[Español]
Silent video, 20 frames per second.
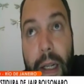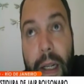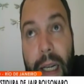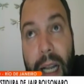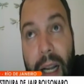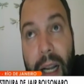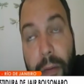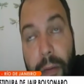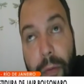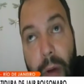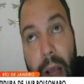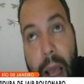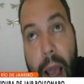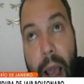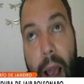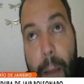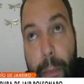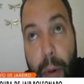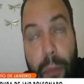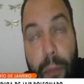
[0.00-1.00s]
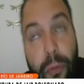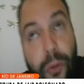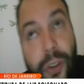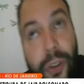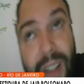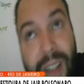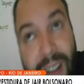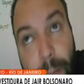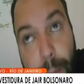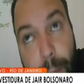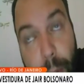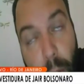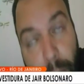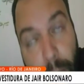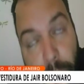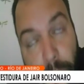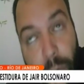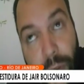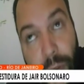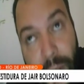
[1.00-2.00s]
la, eh, profundizar,
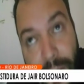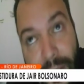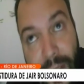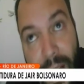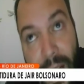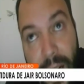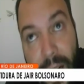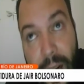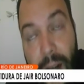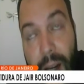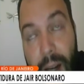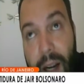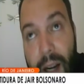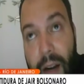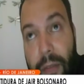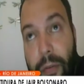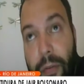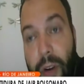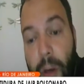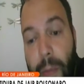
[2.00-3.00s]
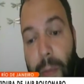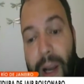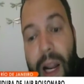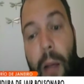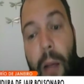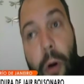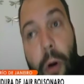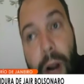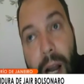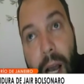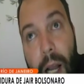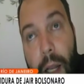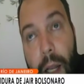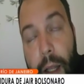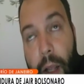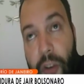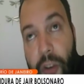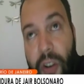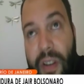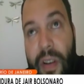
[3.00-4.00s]
profundizar, la reforma
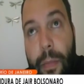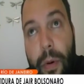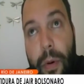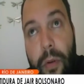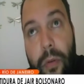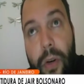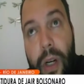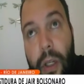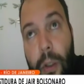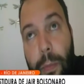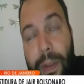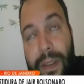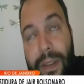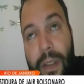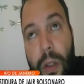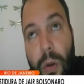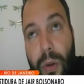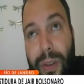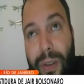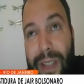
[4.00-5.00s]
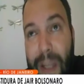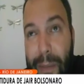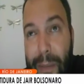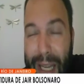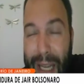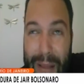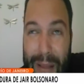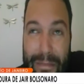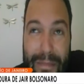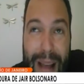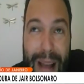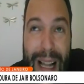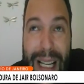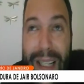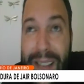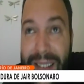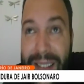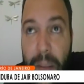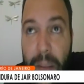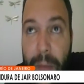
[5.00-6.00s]
laboral, que ya se aprobó el año pasado con Temer, que es
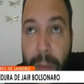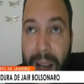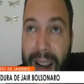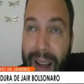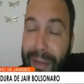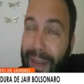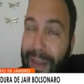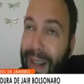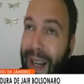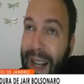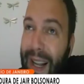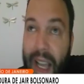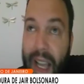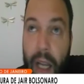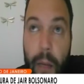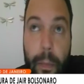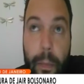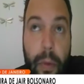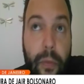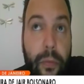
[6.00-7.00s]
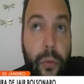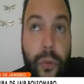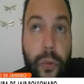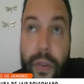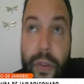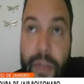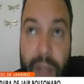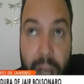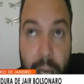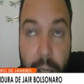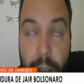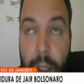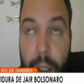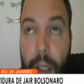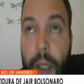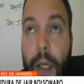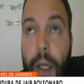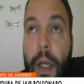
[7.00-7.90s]
malísima, la van a quieren profundizar,